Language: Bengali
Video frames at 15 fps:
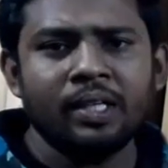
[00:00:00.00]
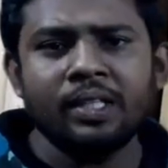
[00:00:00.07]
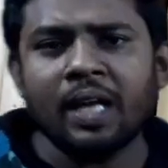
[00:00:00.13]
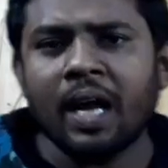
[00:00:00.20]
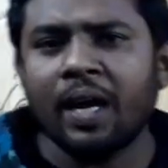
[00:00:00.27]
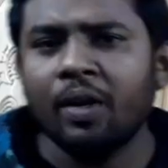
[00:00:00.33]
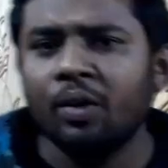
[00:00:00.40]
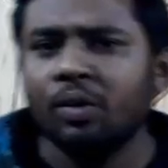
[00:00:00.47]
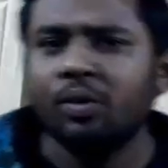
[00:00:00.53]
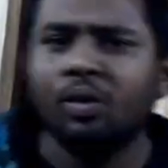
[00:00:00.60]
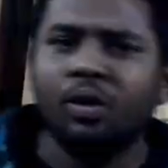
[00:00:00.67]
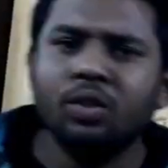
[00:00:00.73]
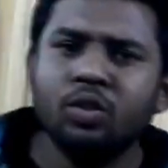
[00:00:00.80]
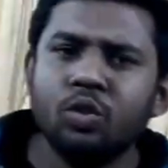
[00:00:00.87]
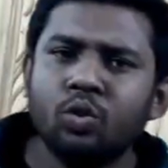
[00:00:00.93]

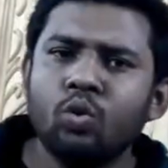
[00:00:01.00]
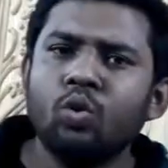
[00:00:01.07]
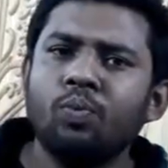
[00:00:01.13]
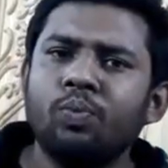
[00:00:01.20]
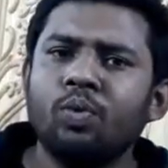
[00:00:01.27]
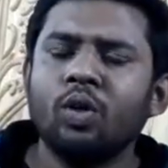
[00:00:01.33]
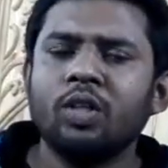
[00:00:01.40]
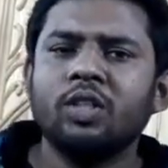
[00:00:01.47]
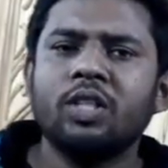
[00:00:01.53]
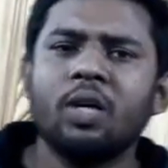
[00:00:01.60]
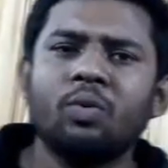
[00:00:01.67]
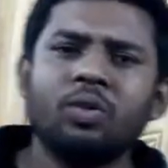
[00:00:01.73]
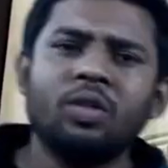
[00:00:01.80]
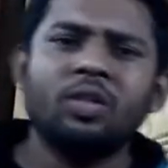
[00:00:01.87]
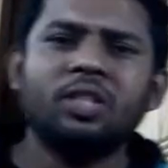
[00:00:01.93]
নারায়ণগঞ্জ রূপগঞ্জে
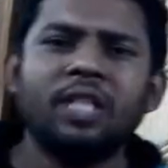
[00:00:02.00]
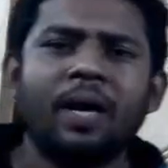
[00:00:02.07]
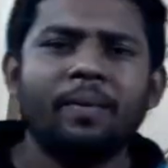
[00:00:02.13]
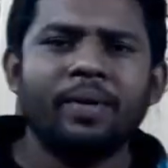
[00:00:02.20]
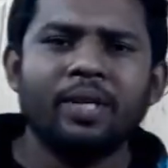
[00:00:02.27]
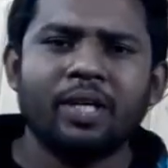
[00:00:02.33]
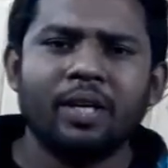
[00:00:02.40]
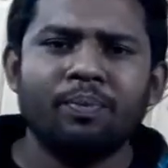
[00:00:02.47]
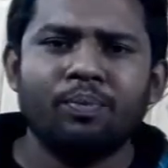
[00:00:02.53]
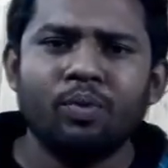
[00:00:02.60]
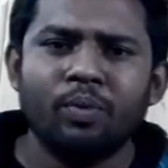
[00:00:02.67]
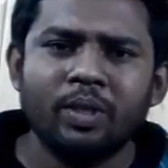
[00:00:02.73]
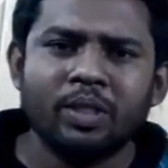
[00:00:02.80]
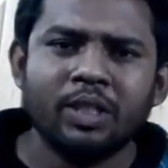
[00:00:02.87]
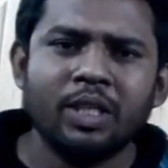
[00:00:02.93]
উনি হচ্ছে আমেরিকান
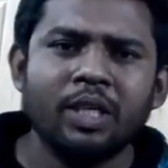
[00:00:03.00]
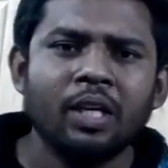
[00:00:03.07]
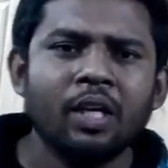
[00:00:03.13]
প্রবাসী